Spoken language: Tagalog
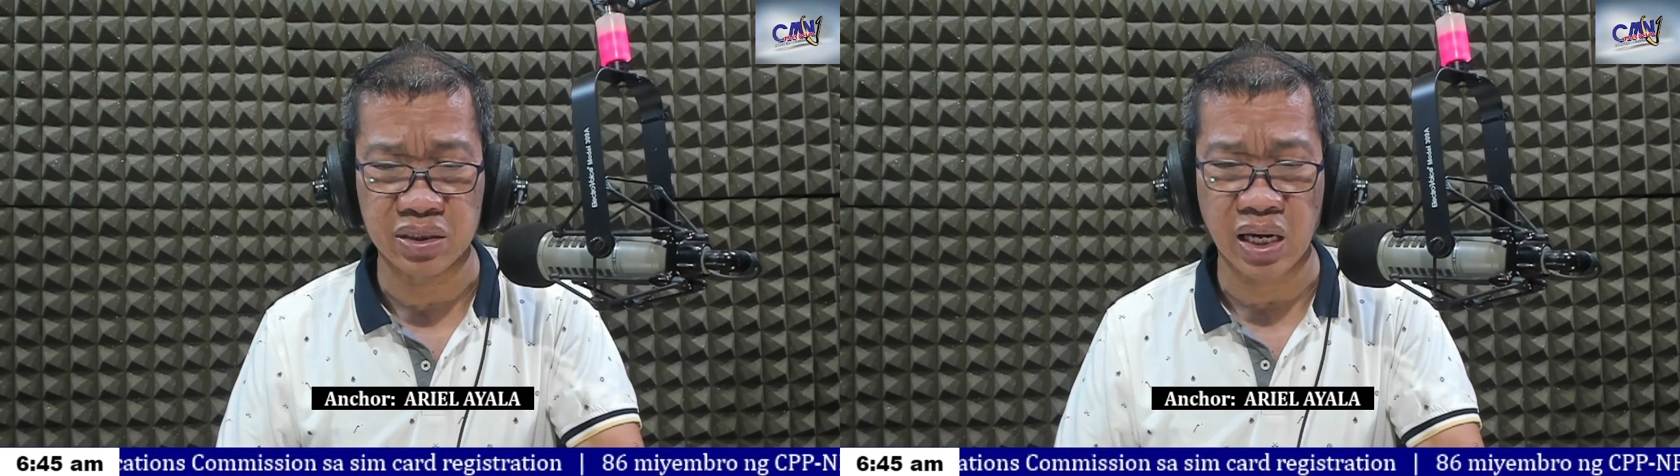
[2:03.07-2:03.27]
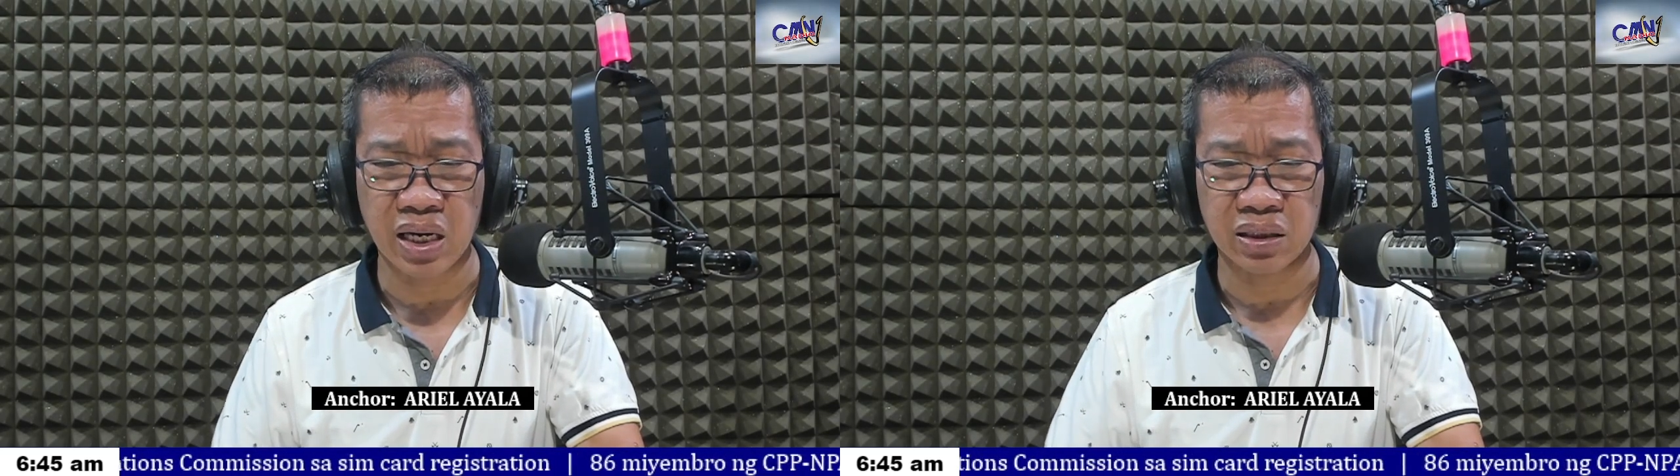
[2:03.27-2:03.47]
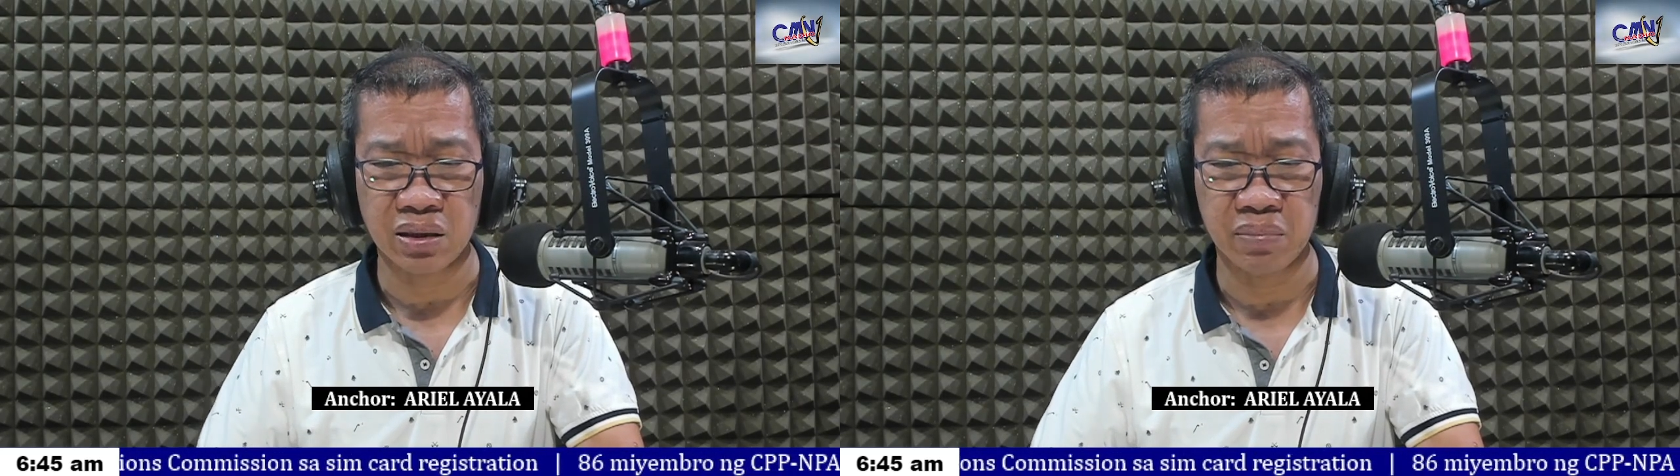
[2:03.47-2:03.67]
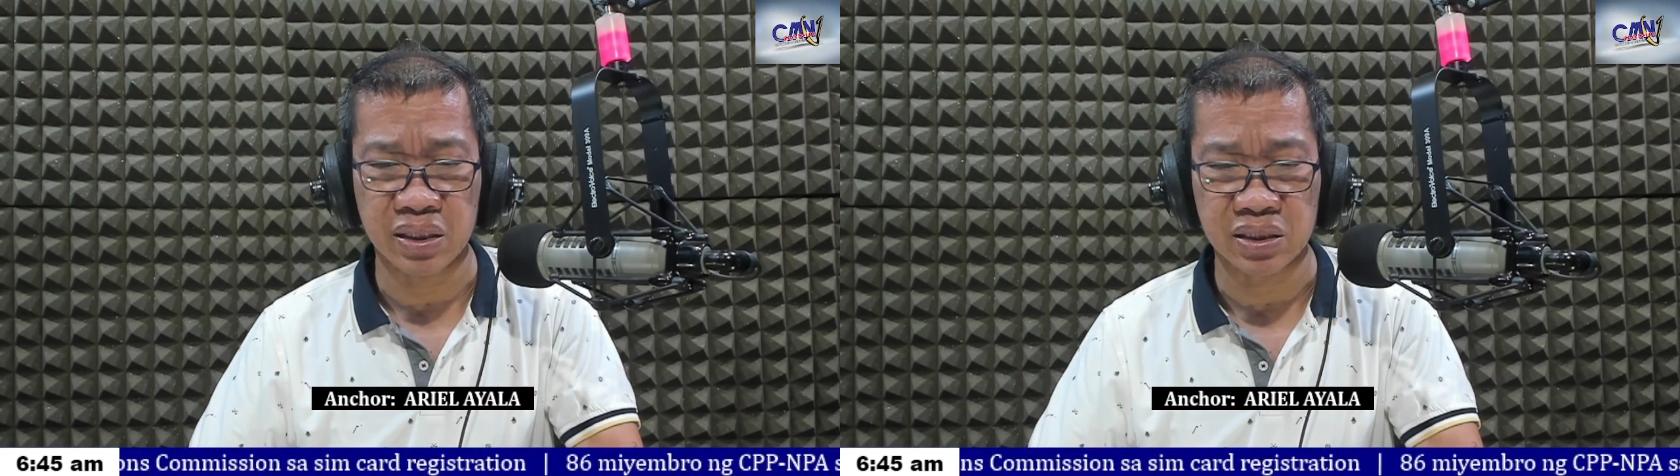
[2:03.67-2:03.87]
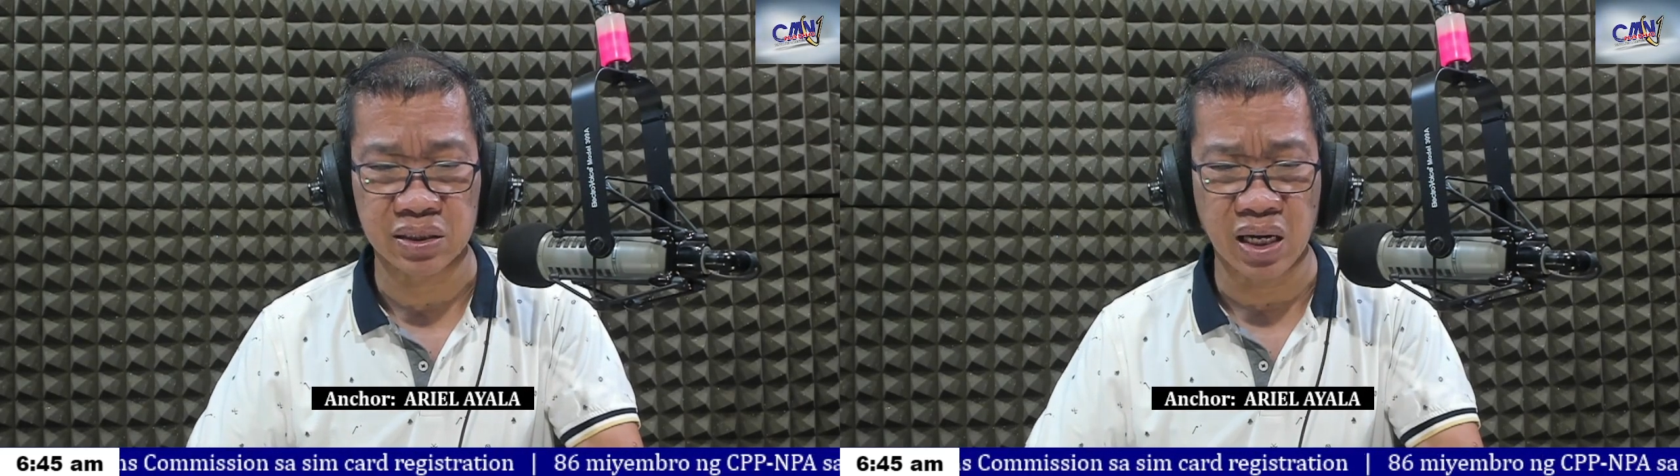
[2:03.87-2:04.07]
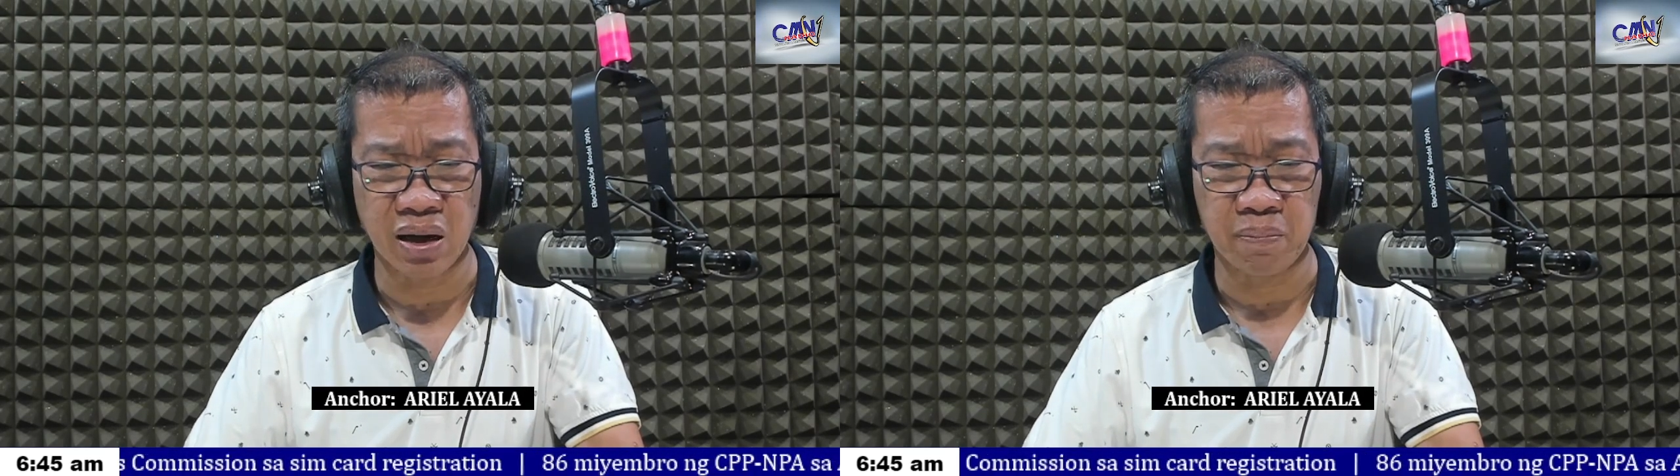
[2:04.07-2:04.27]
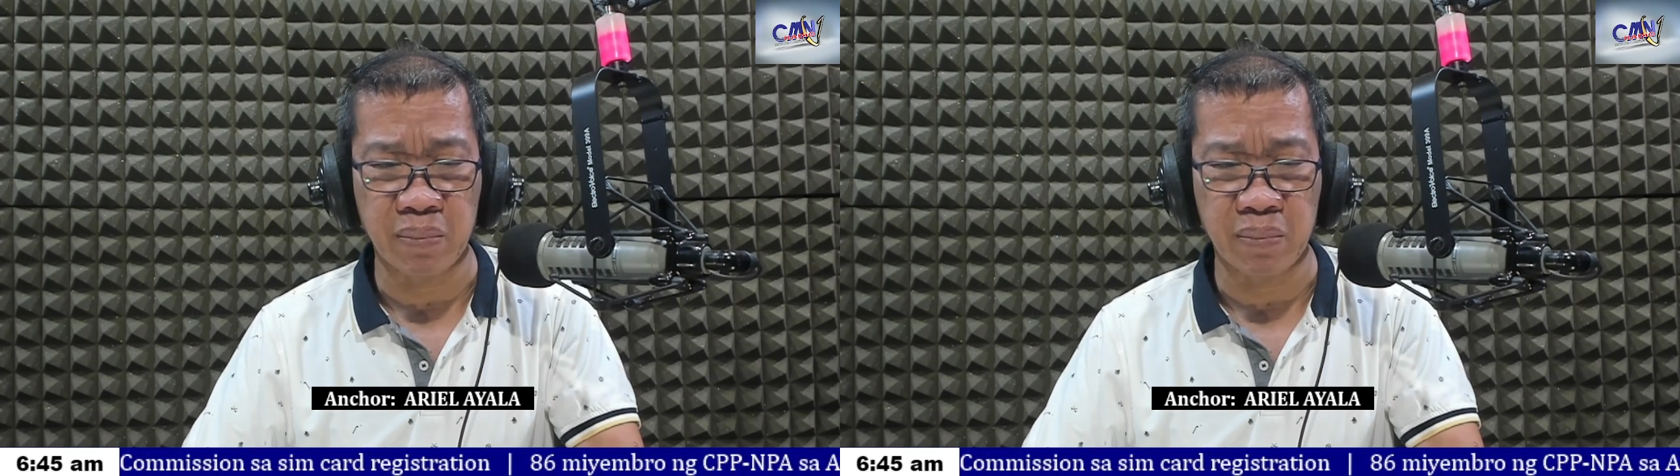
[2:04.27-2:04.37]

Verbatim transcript: sa ating bansa